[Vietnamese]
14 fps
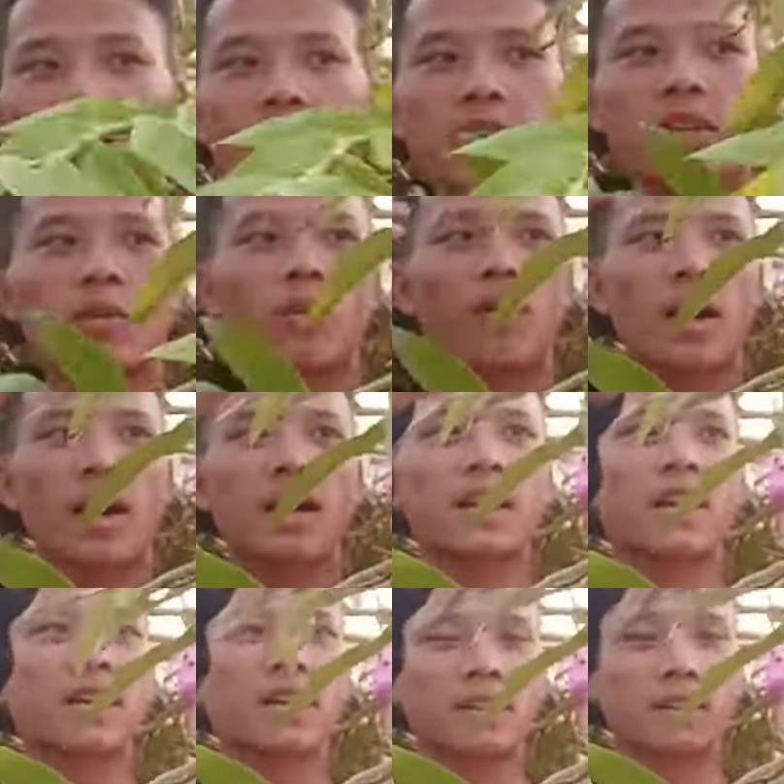Cái tổ quạ đây.
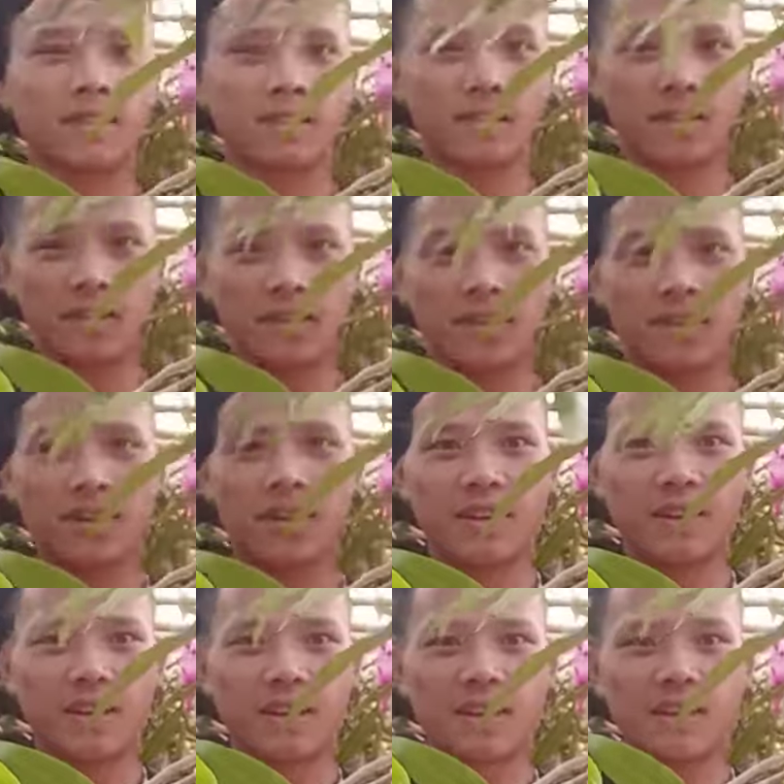
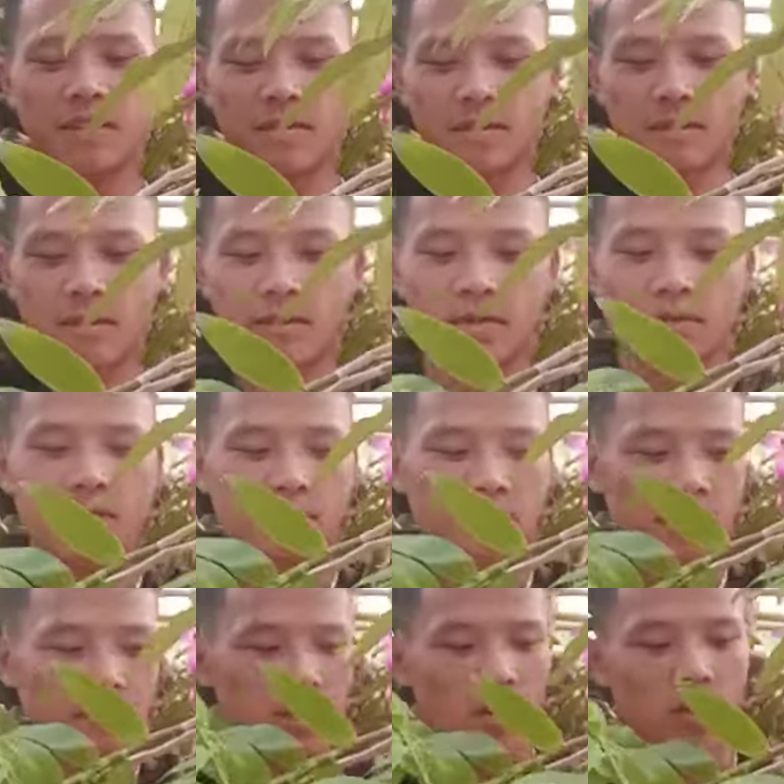Đấy.
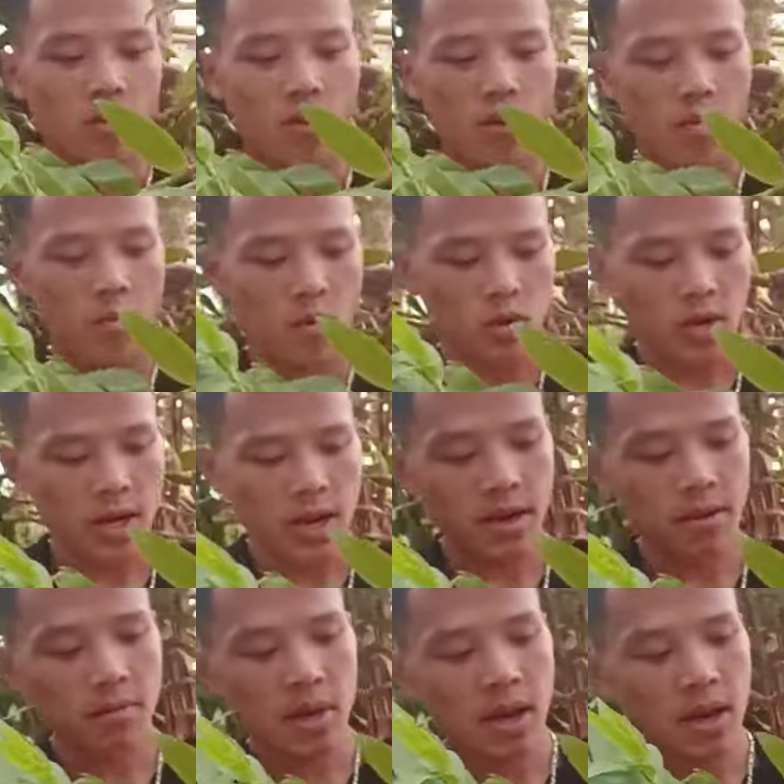Có một, hai,
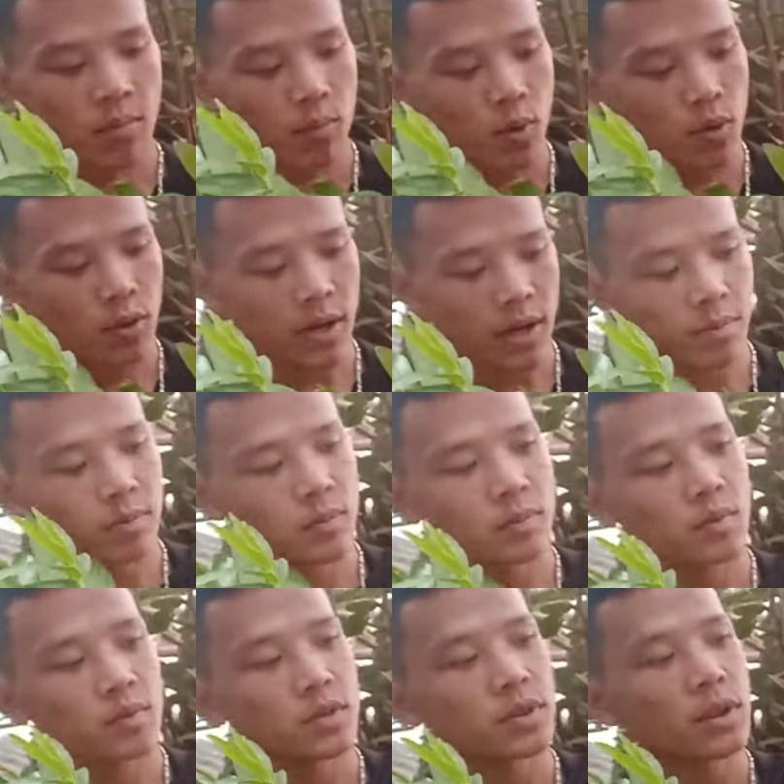ba, bốn, năm,
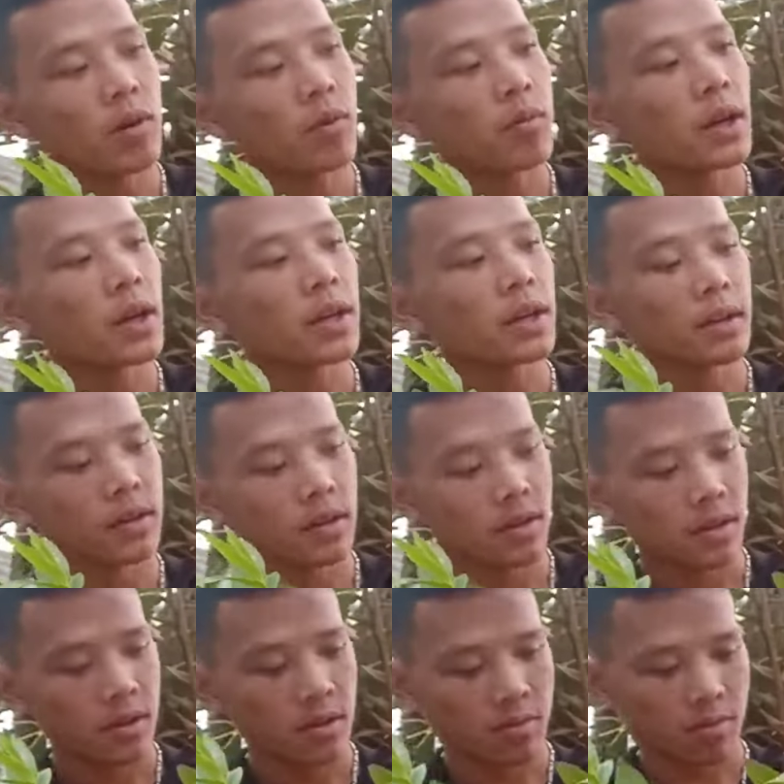sáu, bảy,
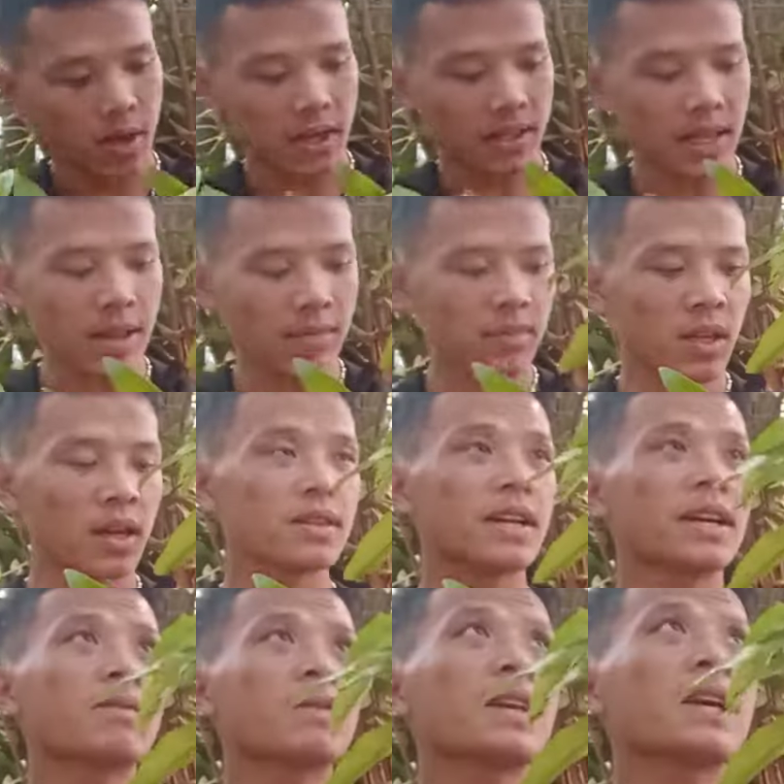bảy, tám thân nha
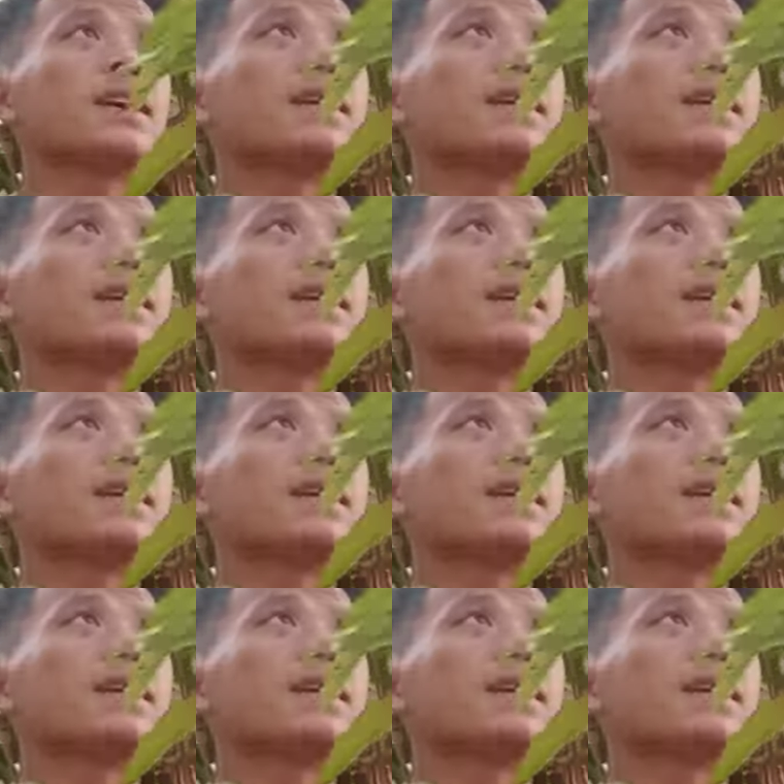các bác nha.